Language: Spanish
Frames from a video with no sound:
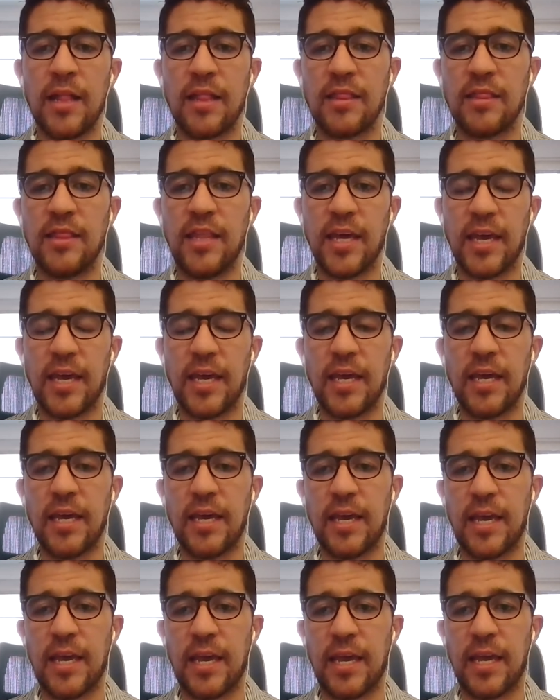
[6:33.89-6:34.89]

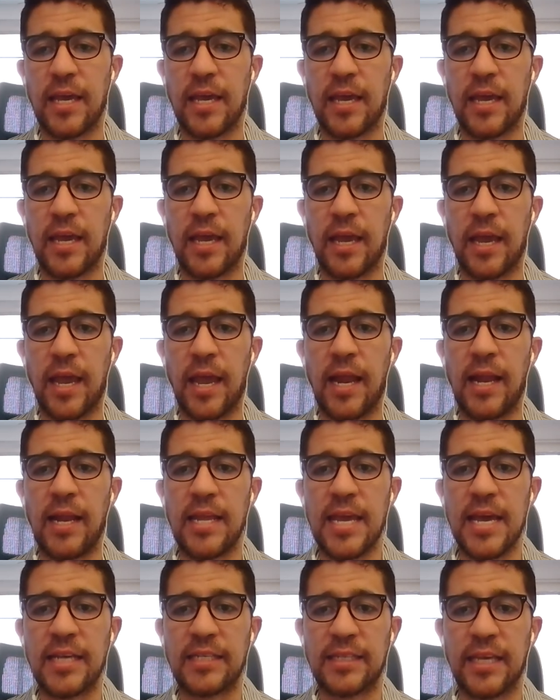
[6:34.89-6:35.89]
de eh, el
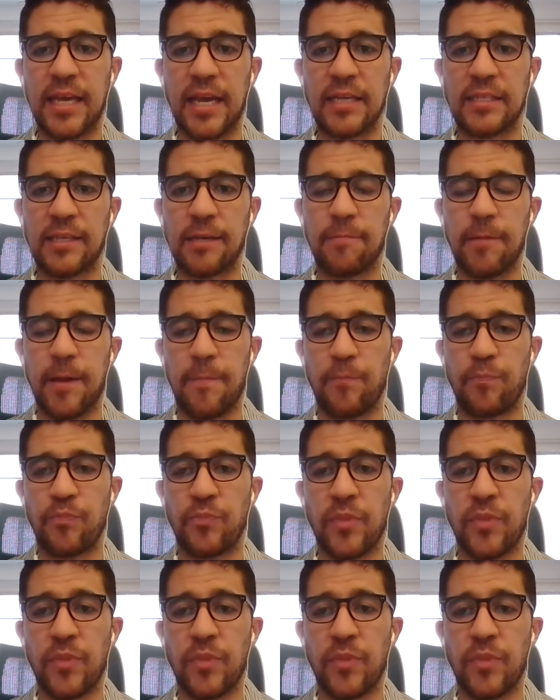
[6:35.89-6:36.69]
ISSB.